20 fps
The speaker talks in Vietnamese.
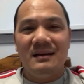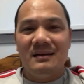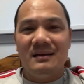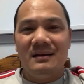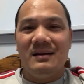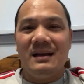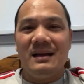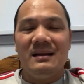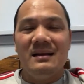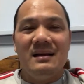
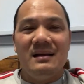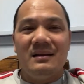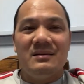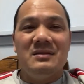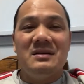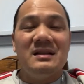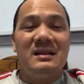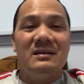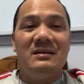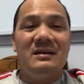gọi là
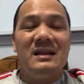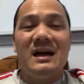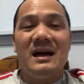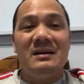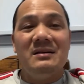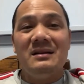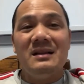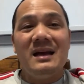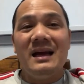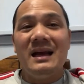được được thời
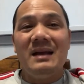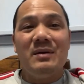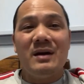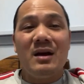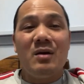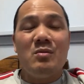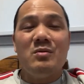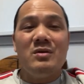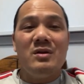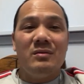được thế mà
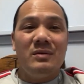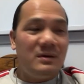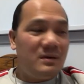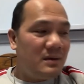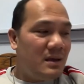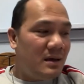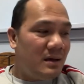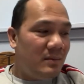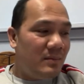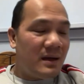cấu vô được
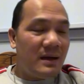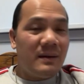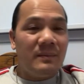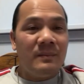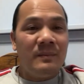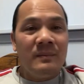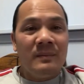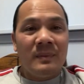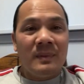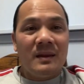với mà
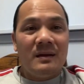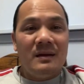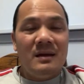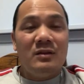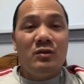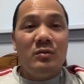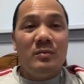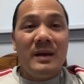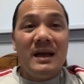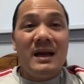với
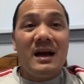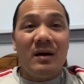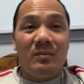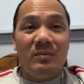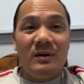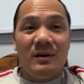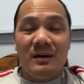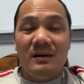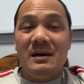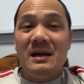tụi mỹ cộng
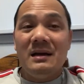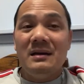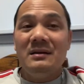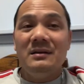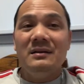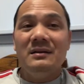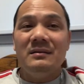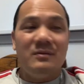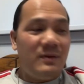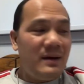rồi lên hương